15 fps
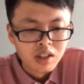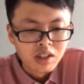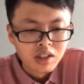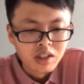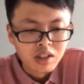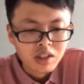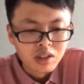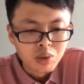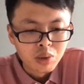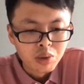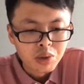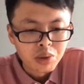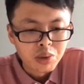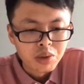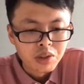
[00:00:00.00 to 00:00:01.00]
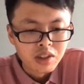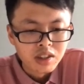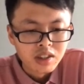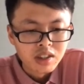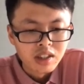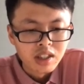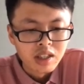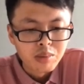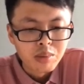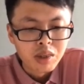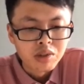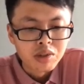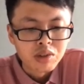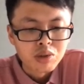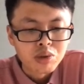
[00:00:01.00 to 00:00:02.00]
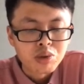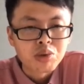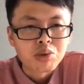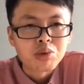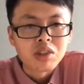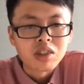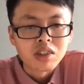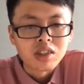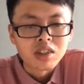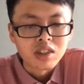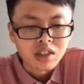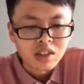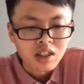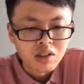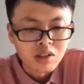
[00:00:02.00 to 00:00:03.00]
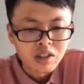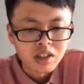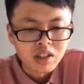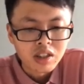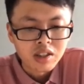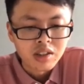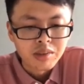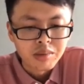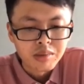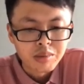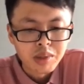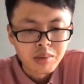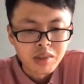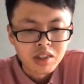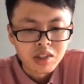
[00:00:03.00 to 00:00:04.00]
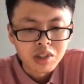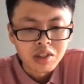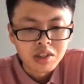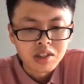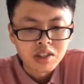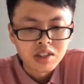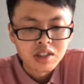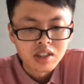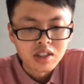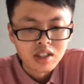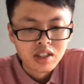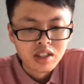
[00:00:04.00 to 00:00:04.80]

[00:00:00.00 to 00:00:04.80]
一体多活来保证数据的一个高可靠，避免城市